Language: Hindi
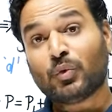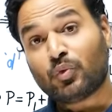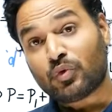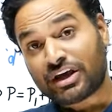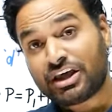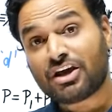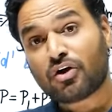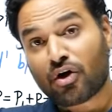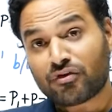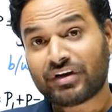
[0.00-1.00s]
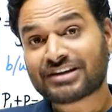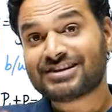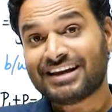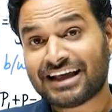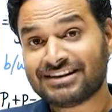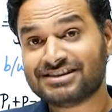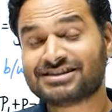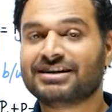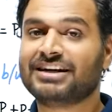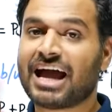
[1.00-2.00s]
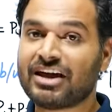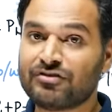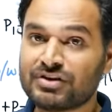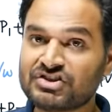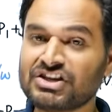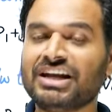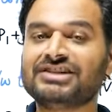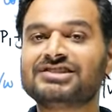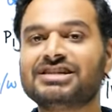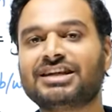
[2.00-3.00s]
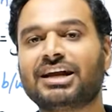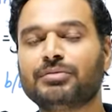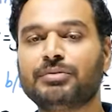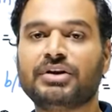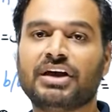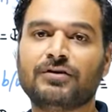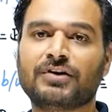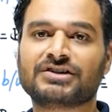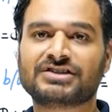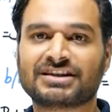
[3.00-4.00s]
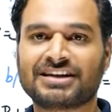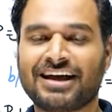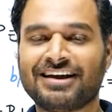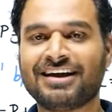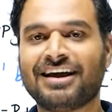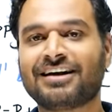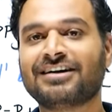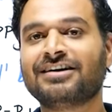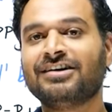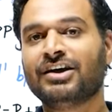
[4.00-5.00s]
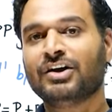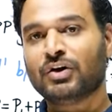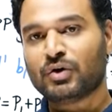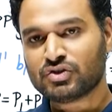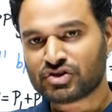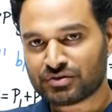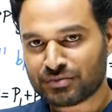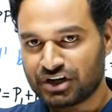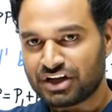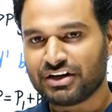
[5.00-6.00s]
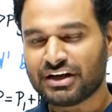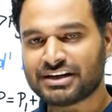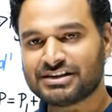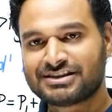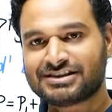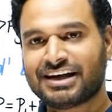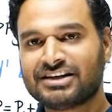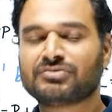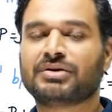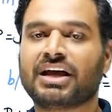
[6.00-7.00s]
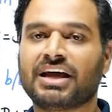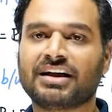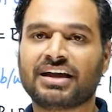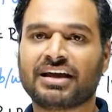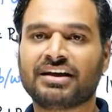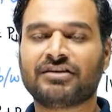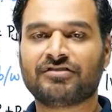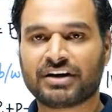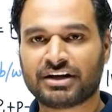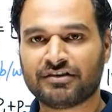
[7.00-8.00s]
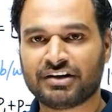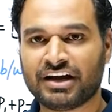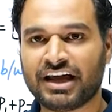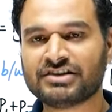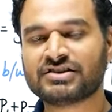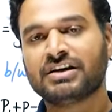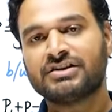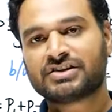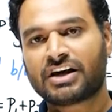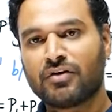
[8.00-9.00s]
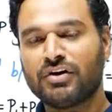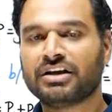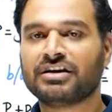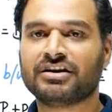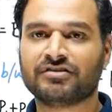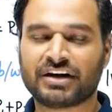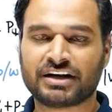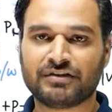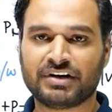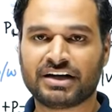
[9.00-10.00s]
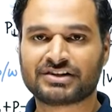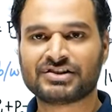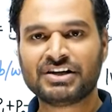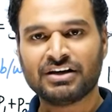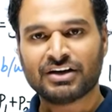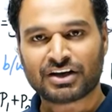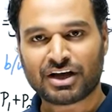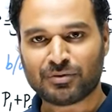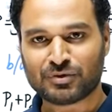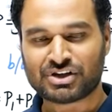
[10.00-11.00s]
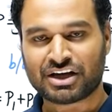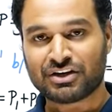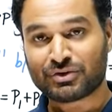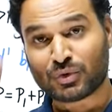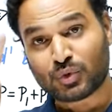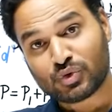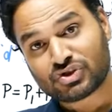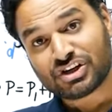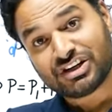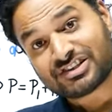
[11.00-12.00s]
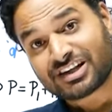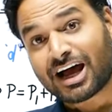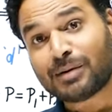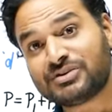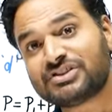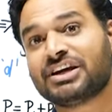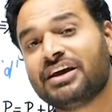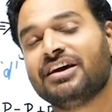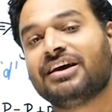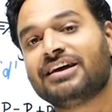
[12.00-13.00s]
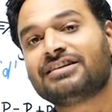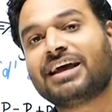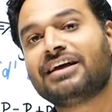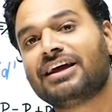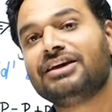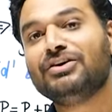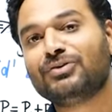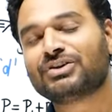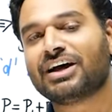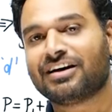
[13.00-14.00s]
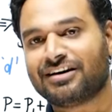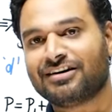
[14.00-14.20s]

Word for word: वही कॉन्वेक्स लेंस डाइवर्जिंग लेंस की तरह भी बिहेव कर सकता है अगर उस मटेरियल की जिससे लेंस बनाया गया है रिफ्रैक्टिव इंडेक्स सराउंडिंग की रिफ्रैक्टिव इंडेक्स से कम हो जाएगी तो उस हिसाब से तय नहीं होता